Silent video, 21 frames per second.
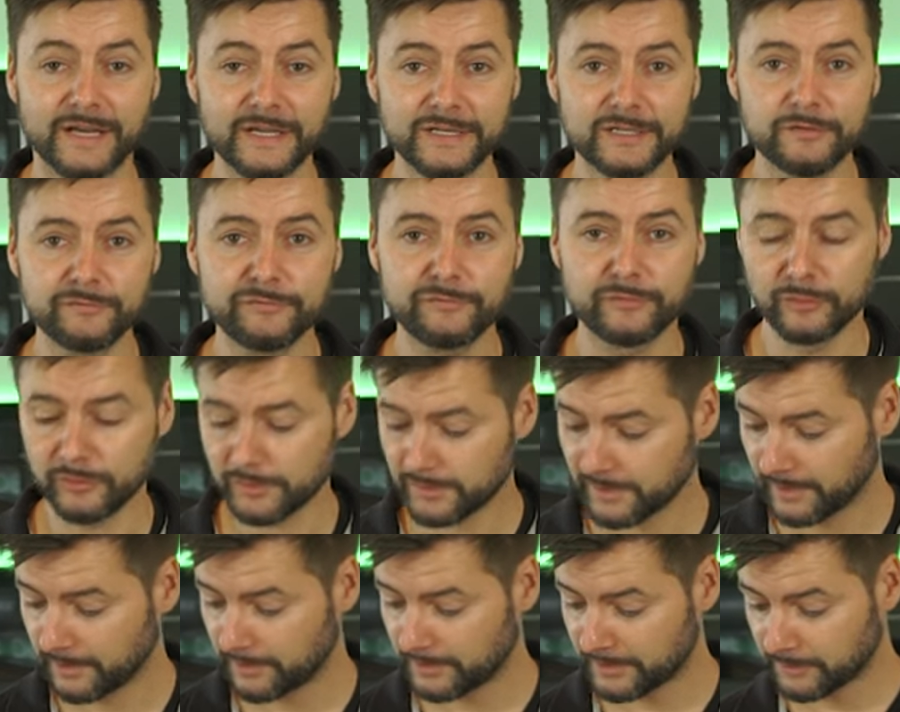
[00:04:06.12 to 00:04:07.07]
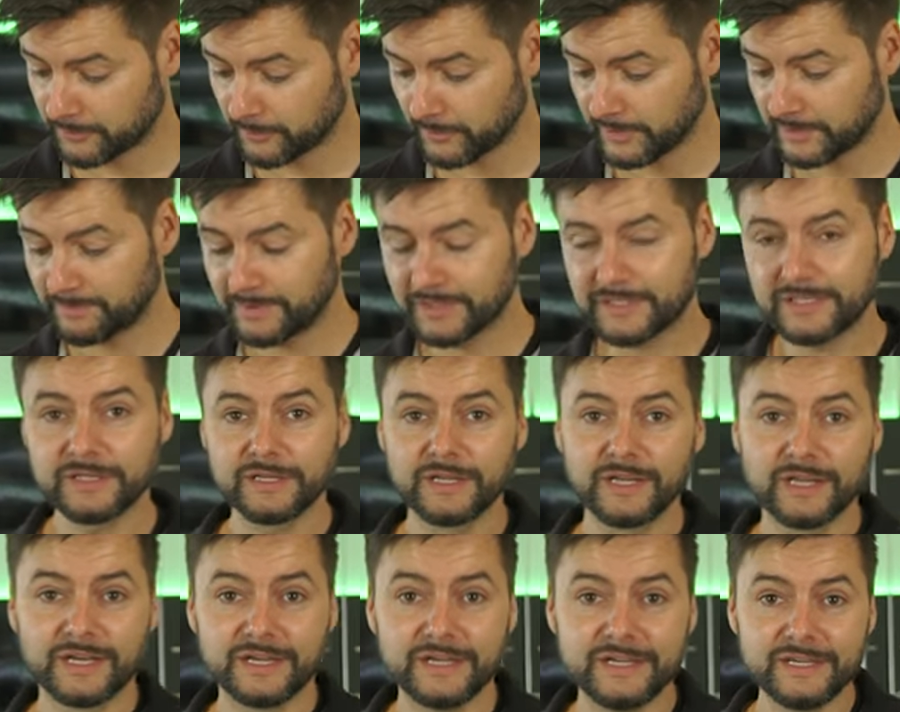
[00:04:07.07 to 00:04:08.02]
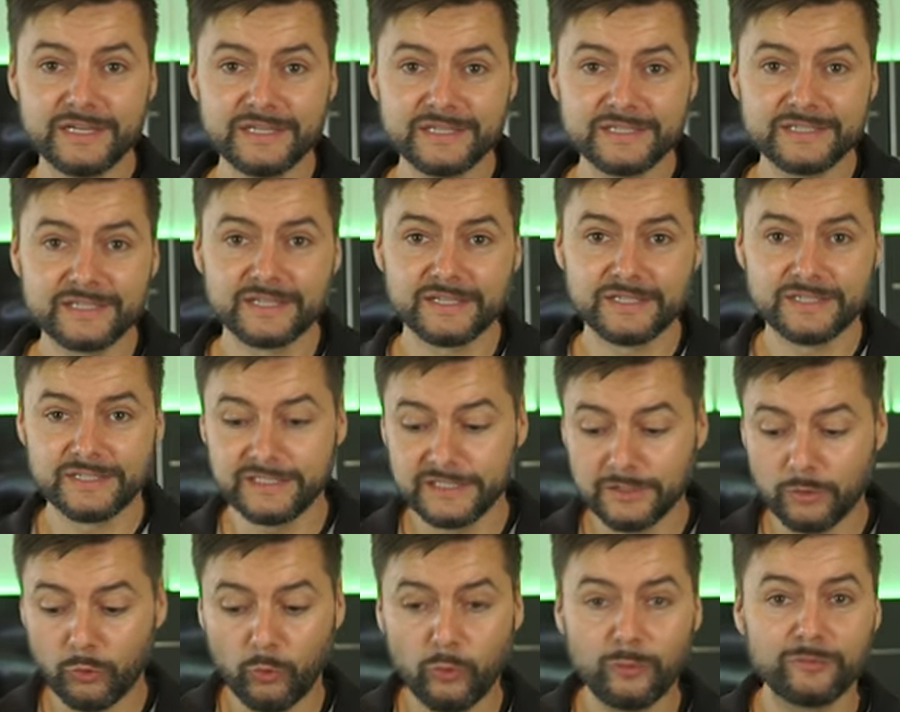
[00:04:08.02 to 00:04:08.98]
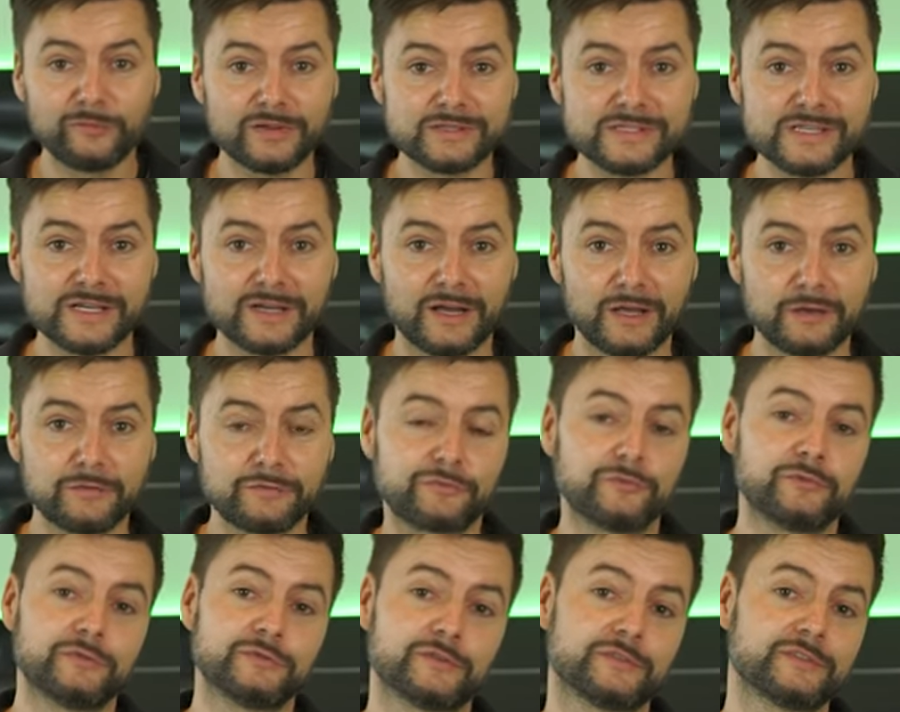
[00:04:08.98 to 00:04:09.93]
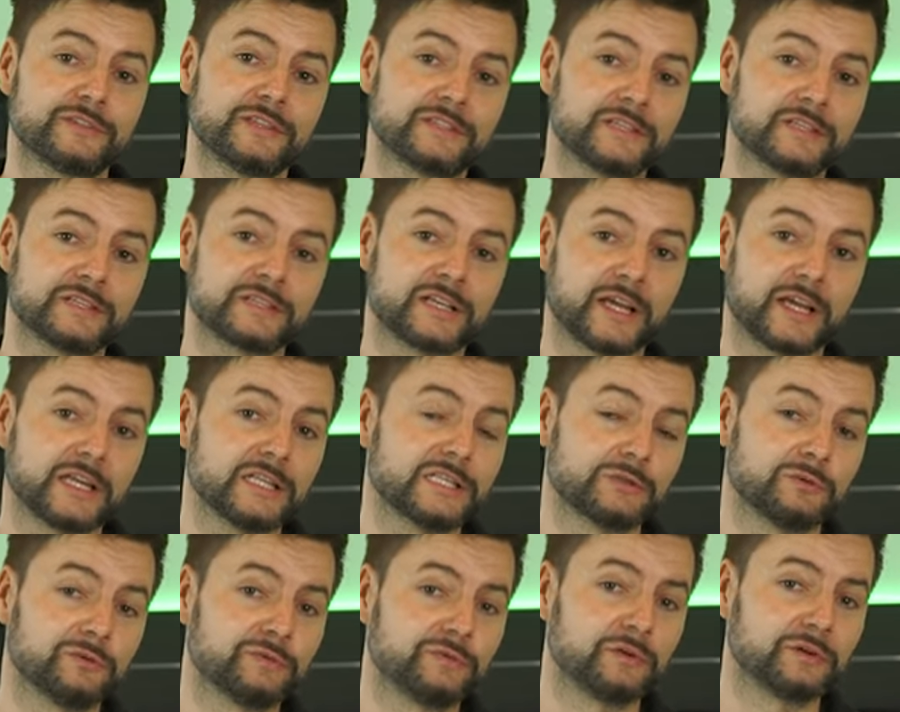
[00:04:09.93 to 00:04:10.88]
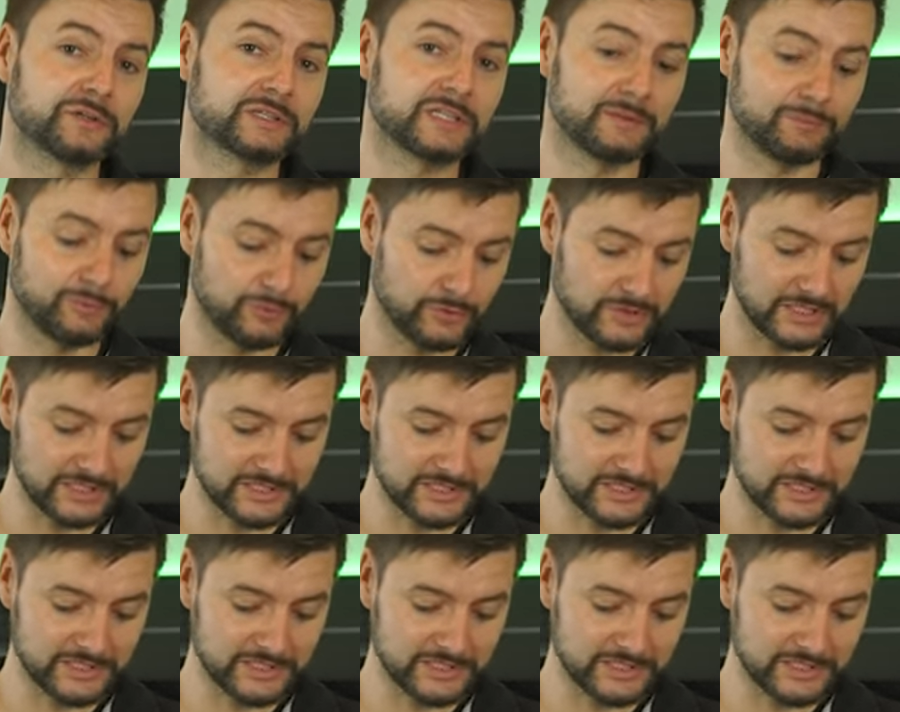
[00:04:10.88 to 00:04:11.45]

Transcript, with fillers: reingefüllt. Natürlich bitte nicht hier oben Wasser reinfüllen, sonst ist das Gerät sofort kaputt.